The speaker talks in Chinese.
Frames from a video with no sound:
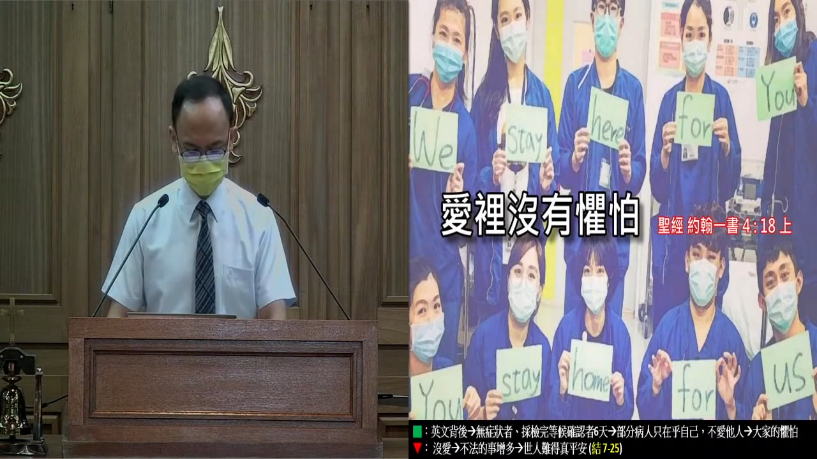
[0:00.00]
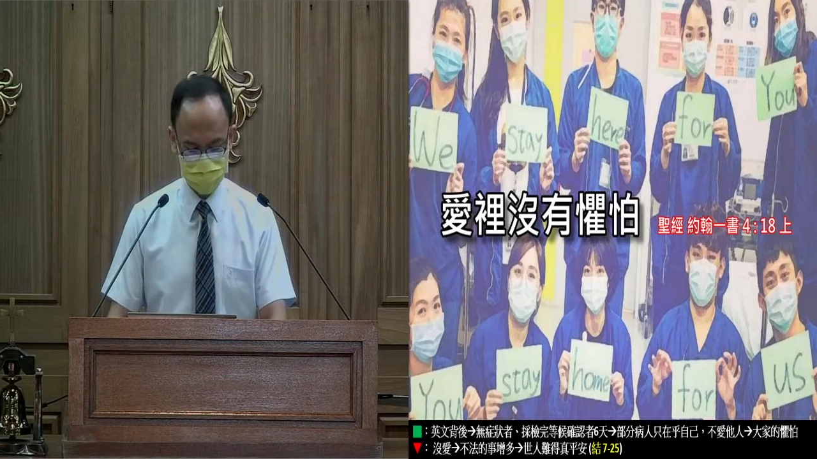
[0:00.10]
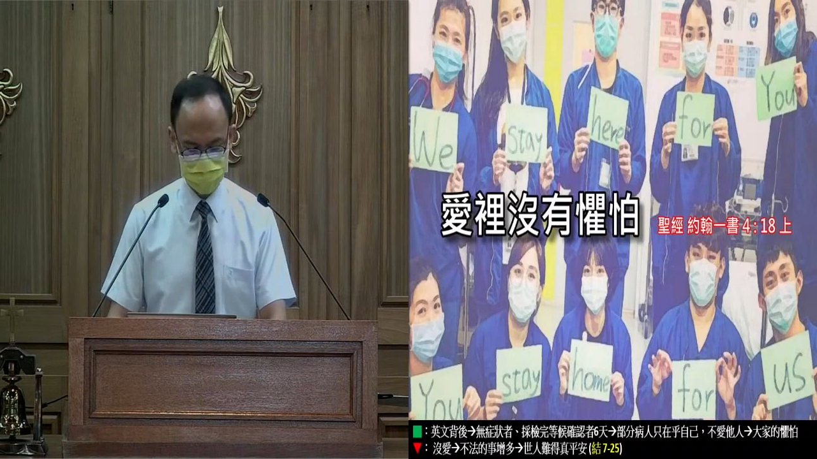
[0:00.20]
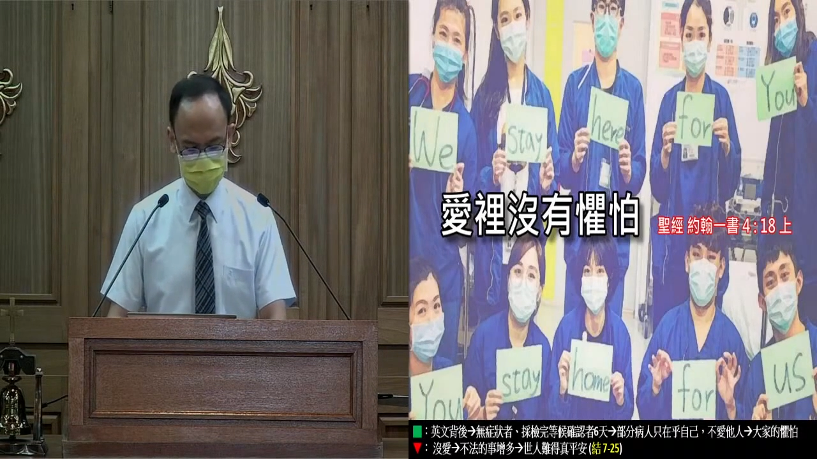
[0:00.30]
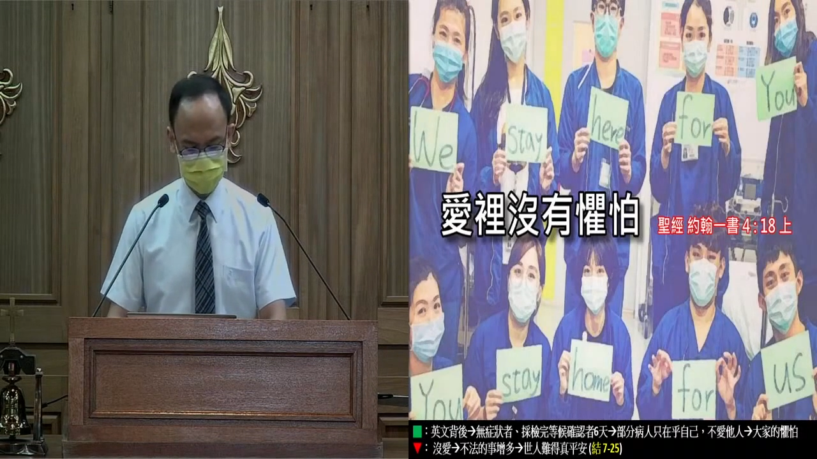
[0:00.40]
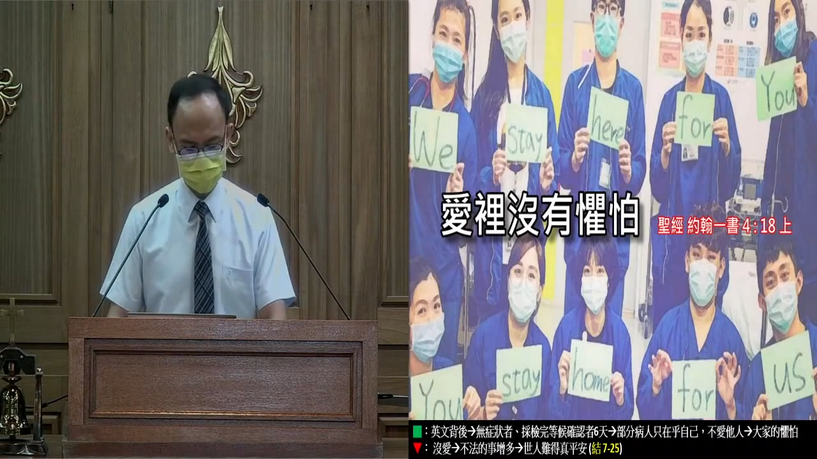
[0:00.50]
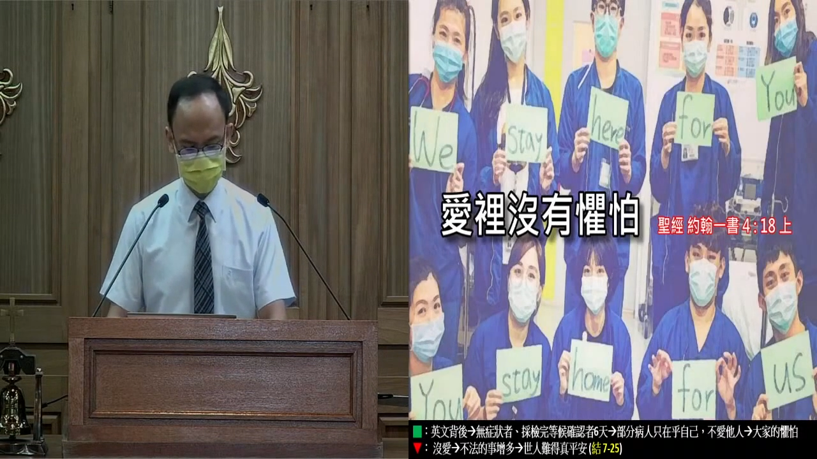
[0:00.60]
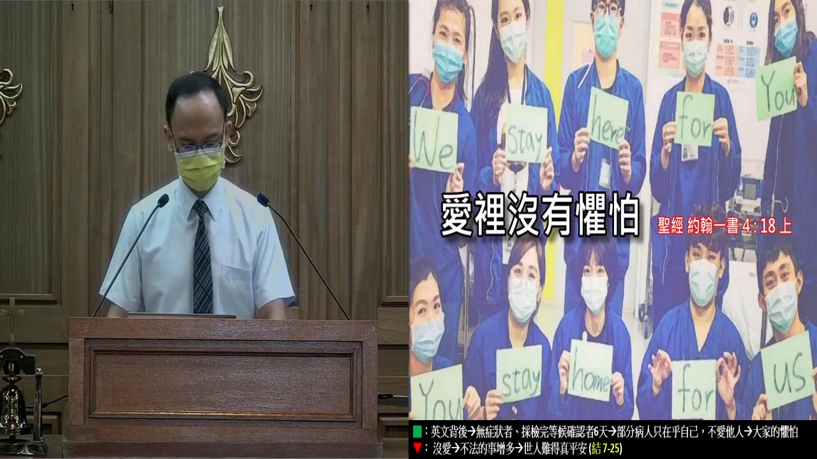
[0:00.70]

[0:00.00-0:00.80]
己的世